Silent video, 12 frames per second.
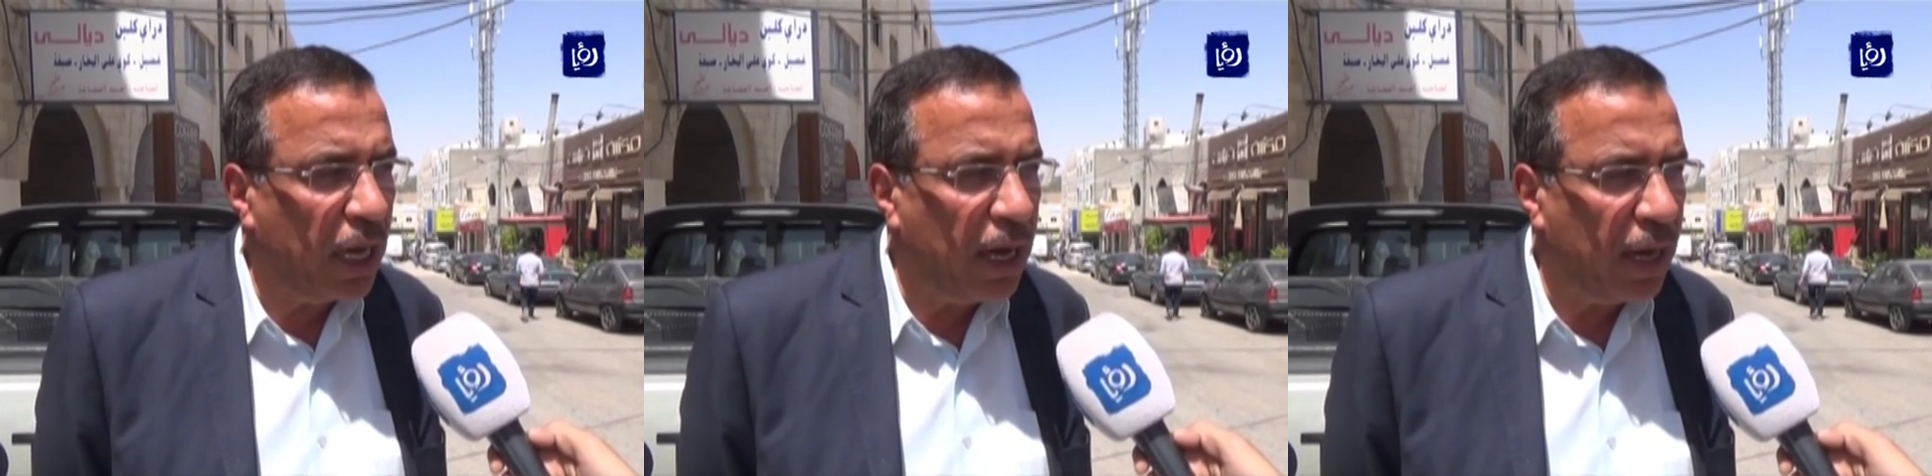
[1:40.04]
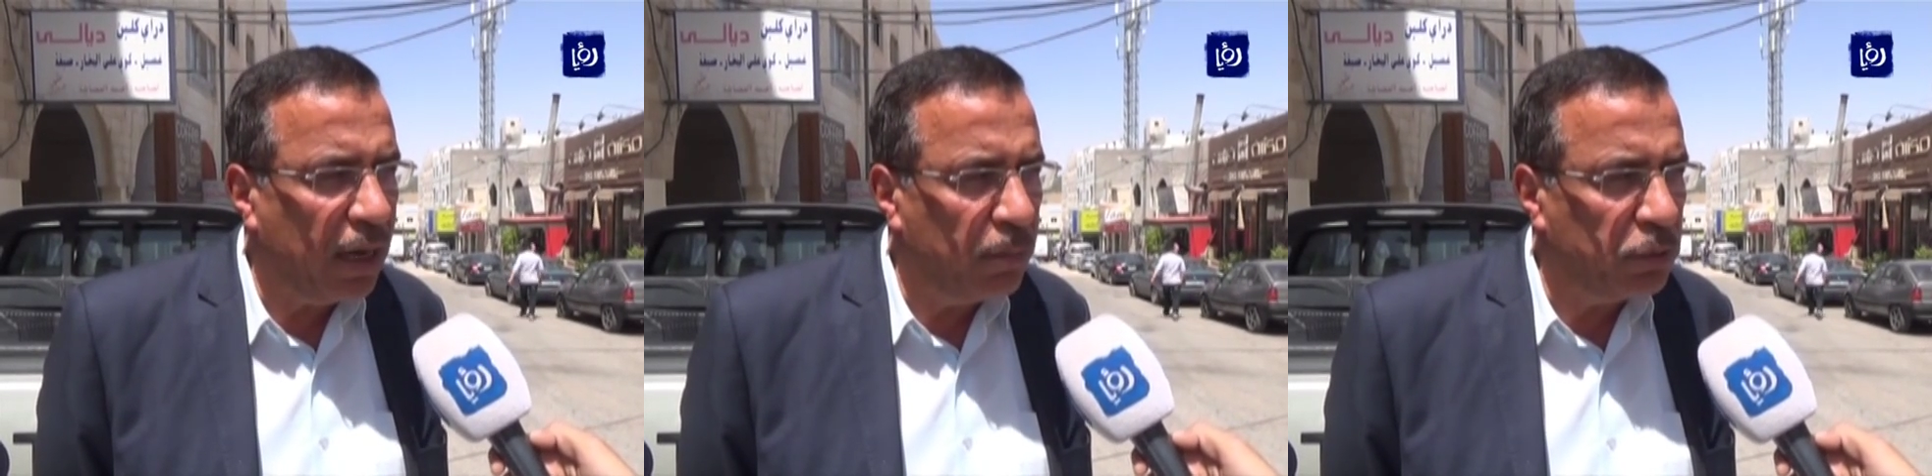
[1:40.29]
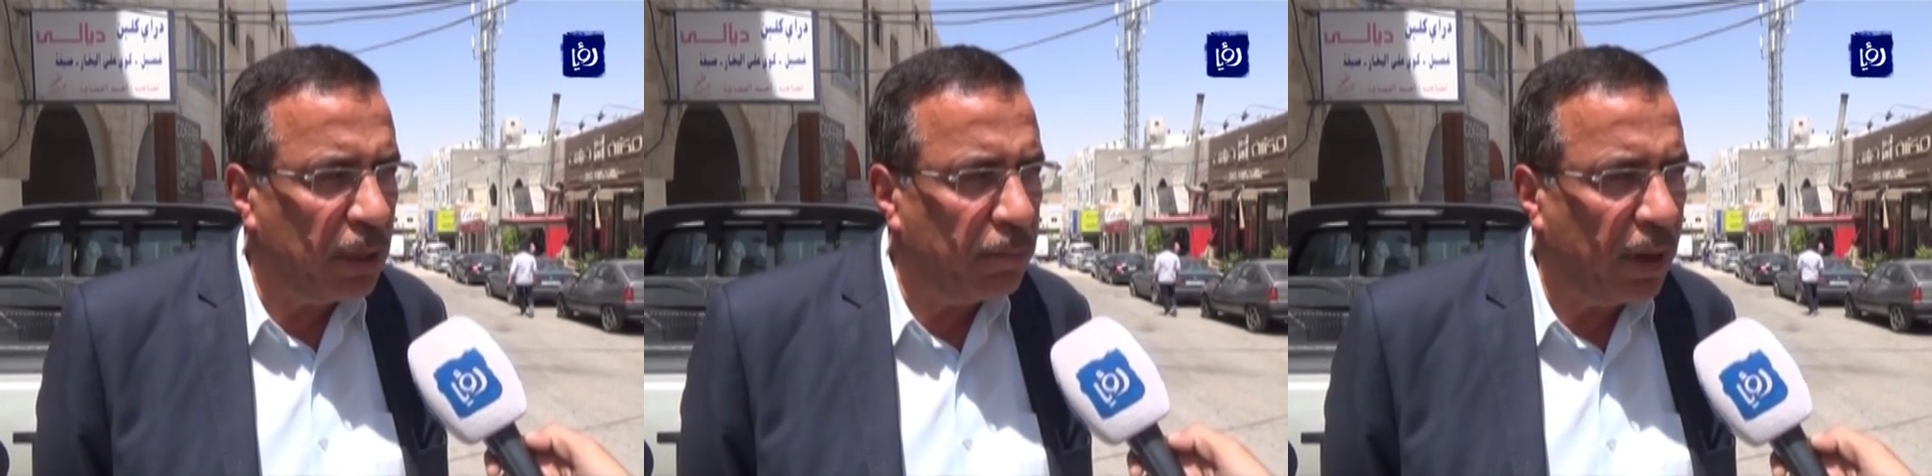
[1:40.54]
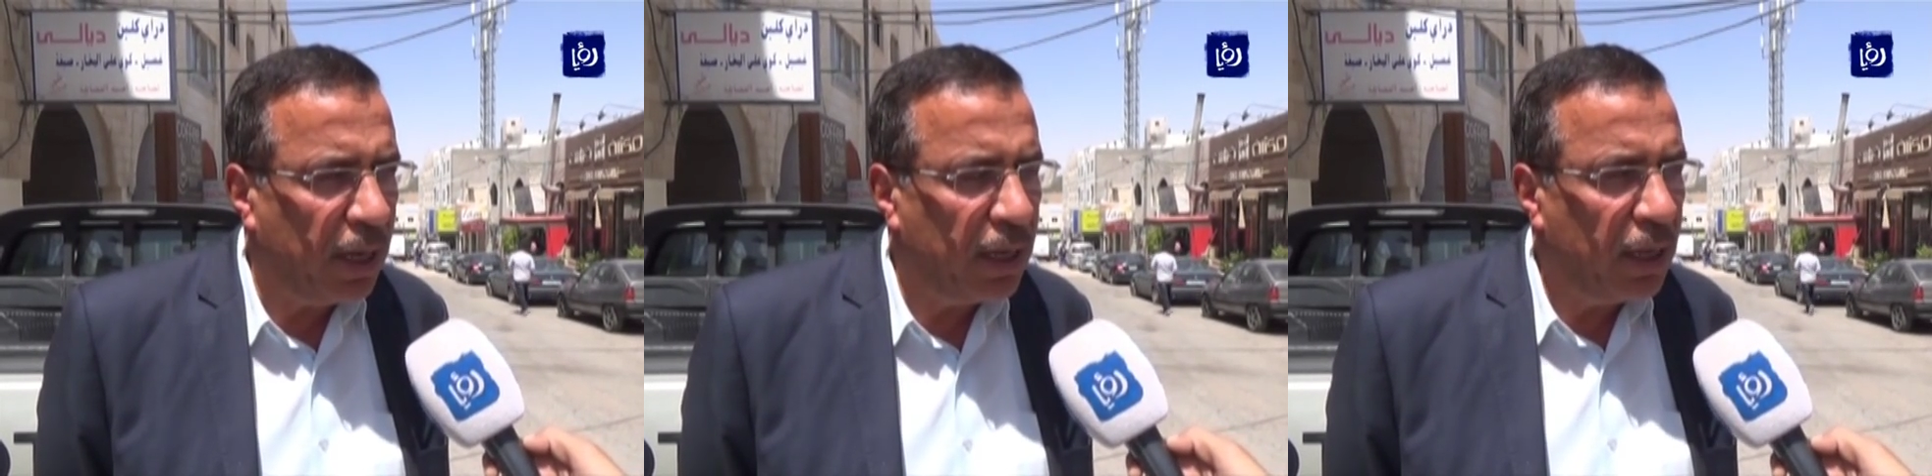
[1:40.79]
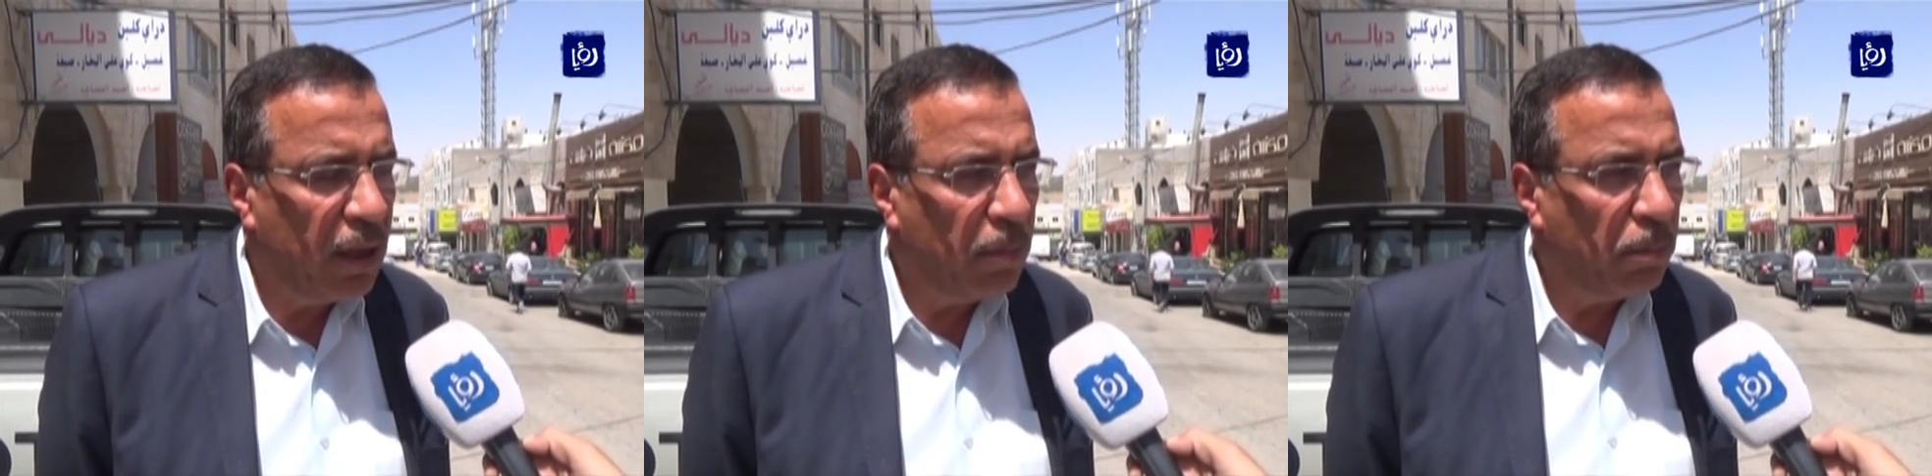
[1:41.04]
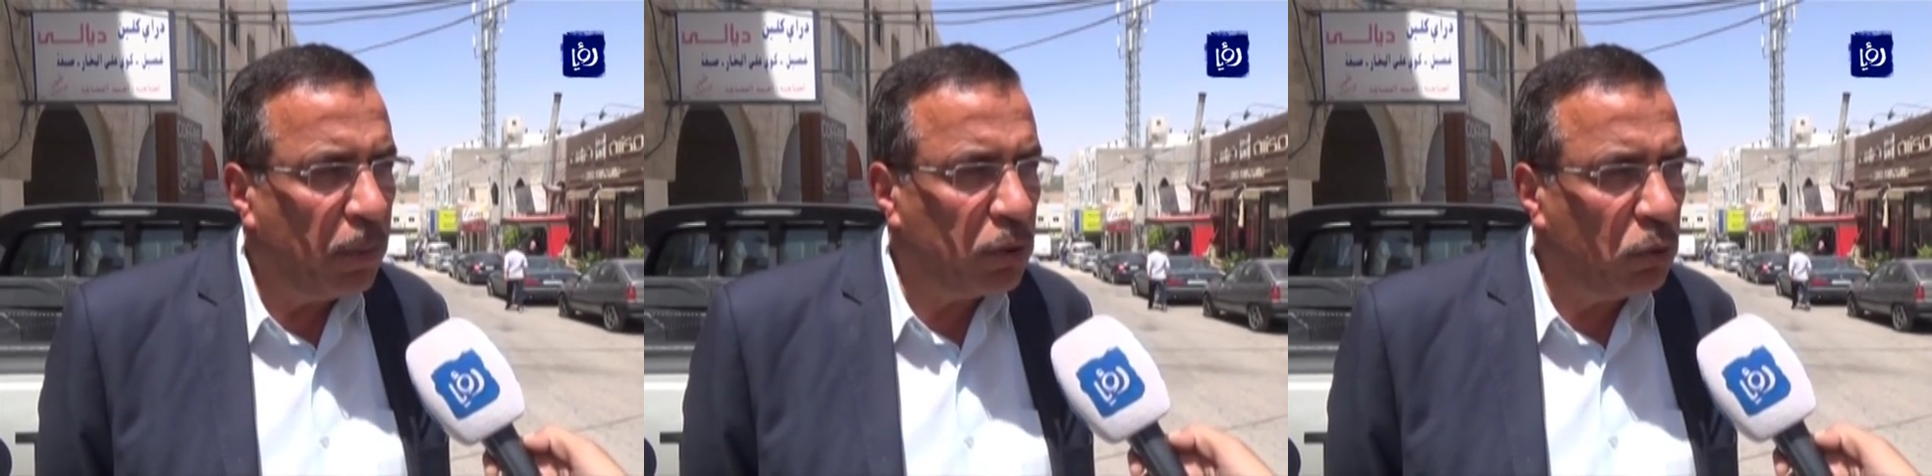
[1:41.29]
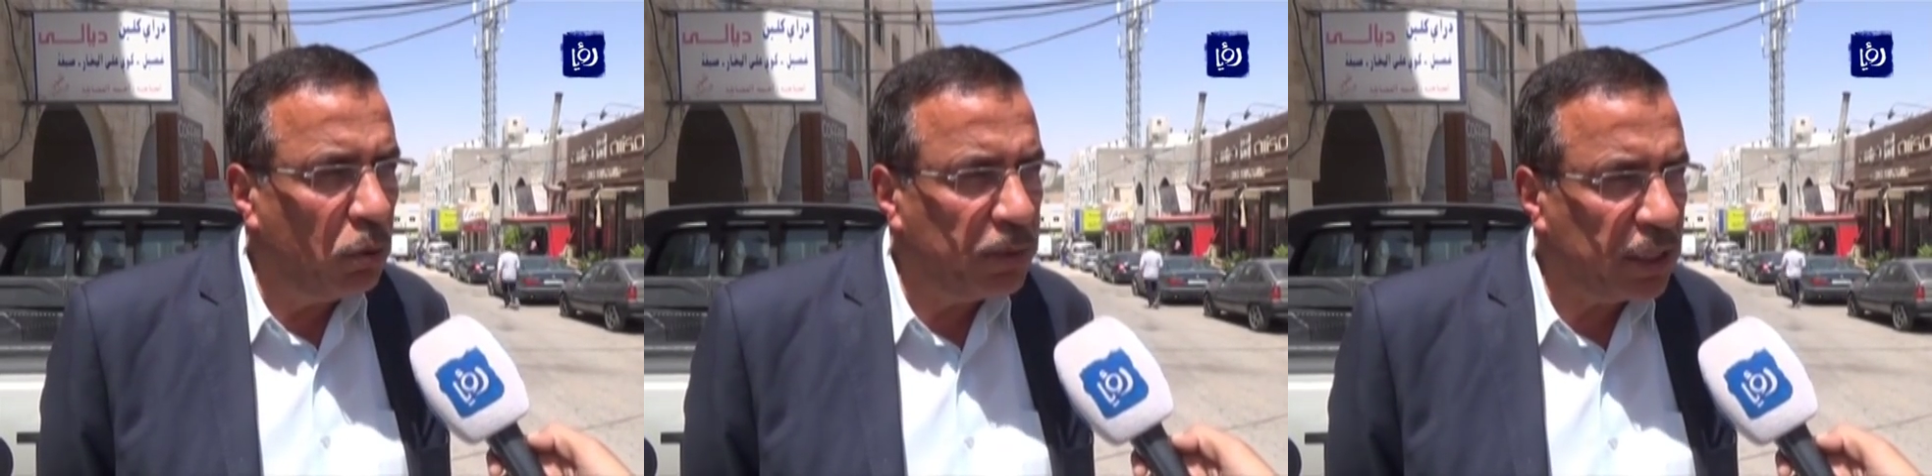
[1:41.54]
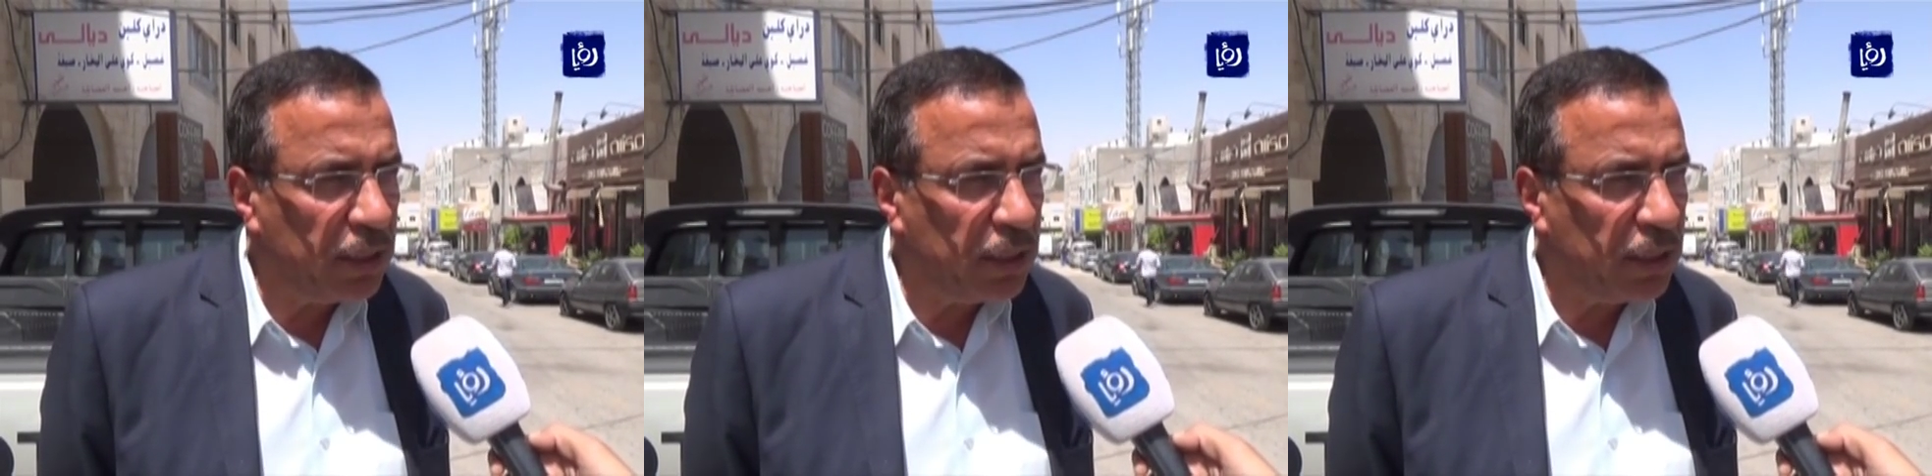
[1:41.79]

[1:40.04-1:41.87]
يشغل المجمع مطلوب